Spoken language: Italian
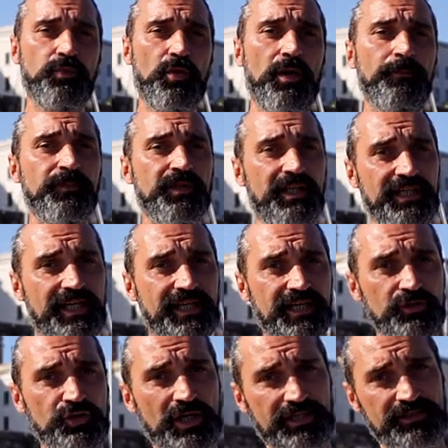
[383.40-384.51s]
può
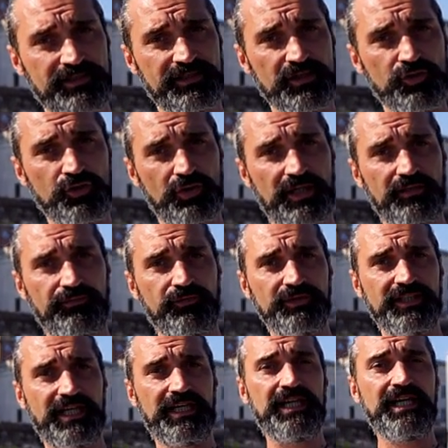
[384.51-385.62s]
riagganciarsi da sola al
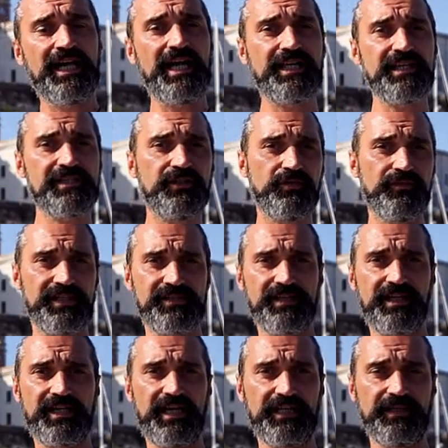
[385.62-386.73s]
fondale anche se dovesse
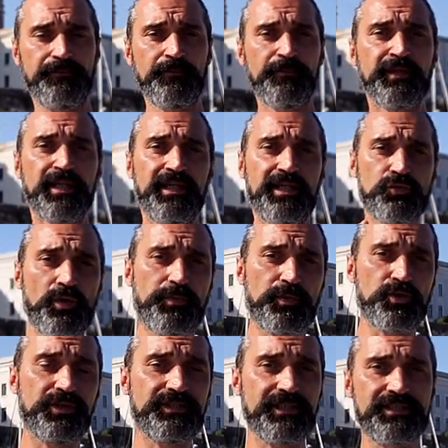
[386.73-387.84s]
arare. La sua
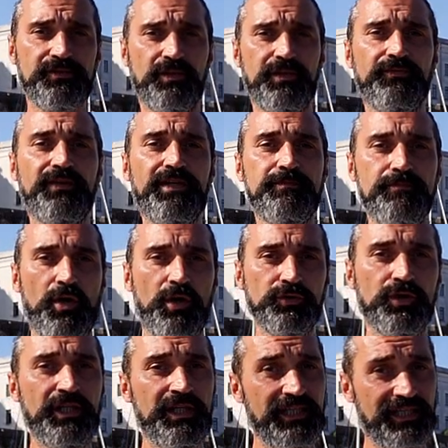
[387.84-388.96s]
progettazione fa in
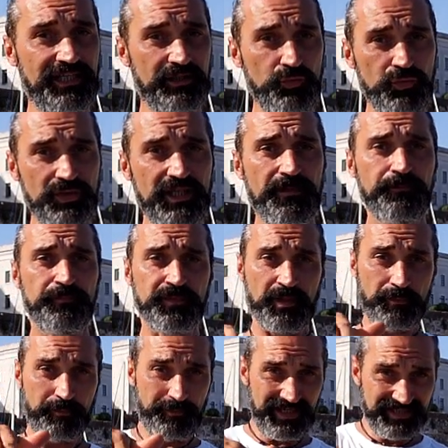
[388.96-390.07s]
modo che l'unghia
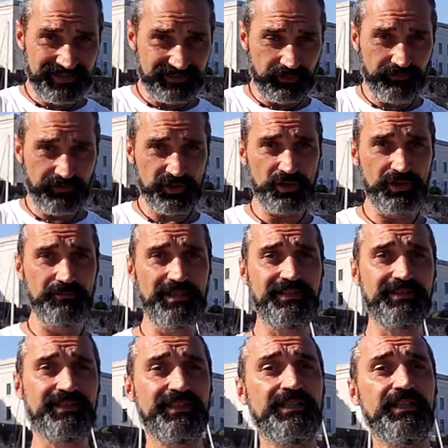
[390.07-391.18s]
penetri
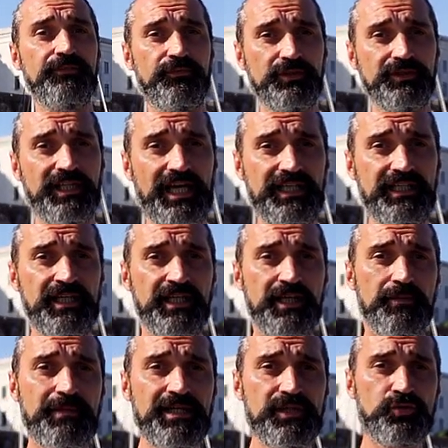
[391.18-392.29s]
facilmente nel fondale,
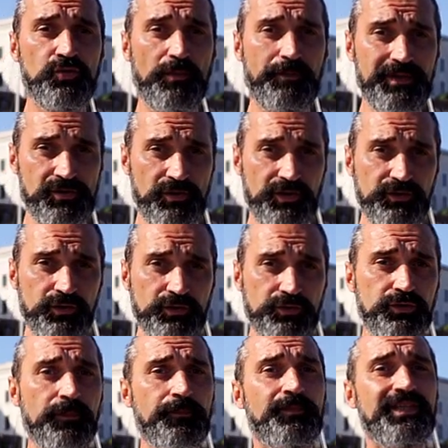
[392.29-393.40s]
ma il suo peso
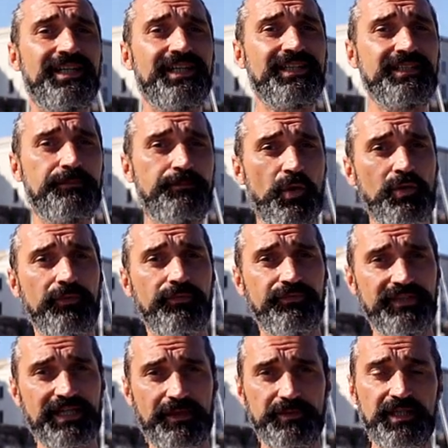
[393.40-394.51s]
ridotto la rende poco
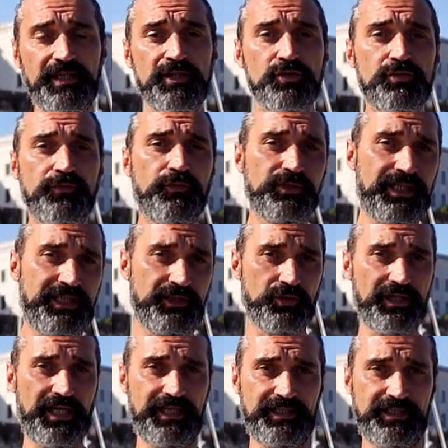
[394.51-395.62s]
affidabile su fondali
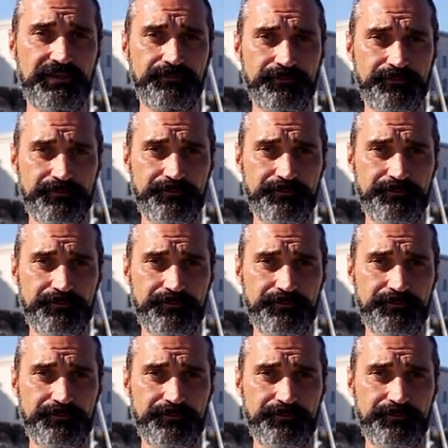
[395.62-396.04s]
con alghe.